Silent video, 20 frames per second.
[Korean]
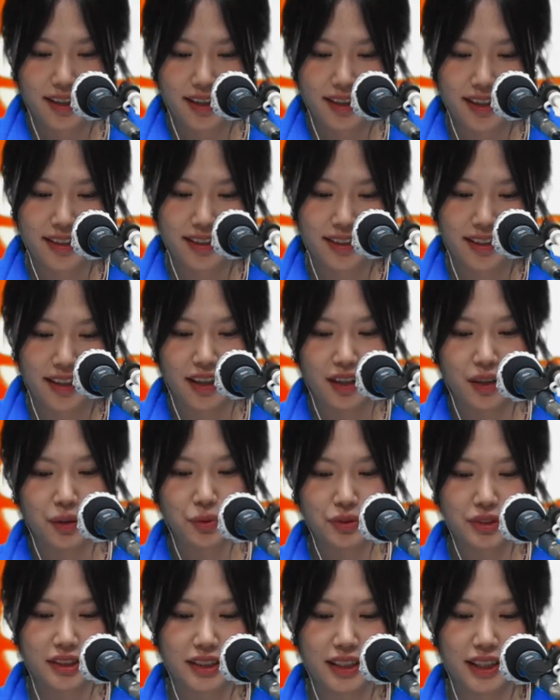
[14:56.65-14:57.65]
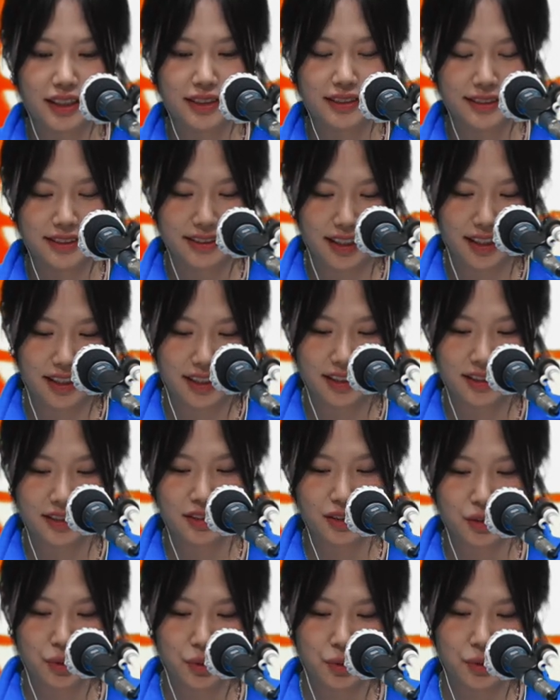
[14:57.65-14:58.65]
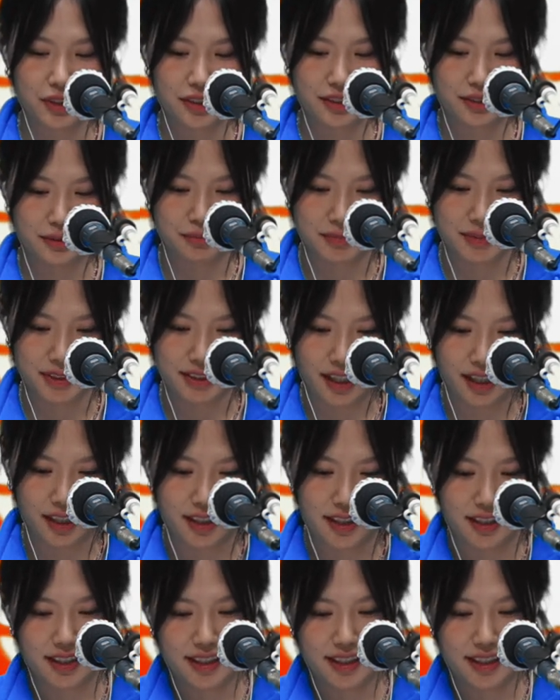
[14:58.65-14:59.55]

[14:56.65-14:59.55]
N의 혼자 하는 사랑 듣고 오셨습니다.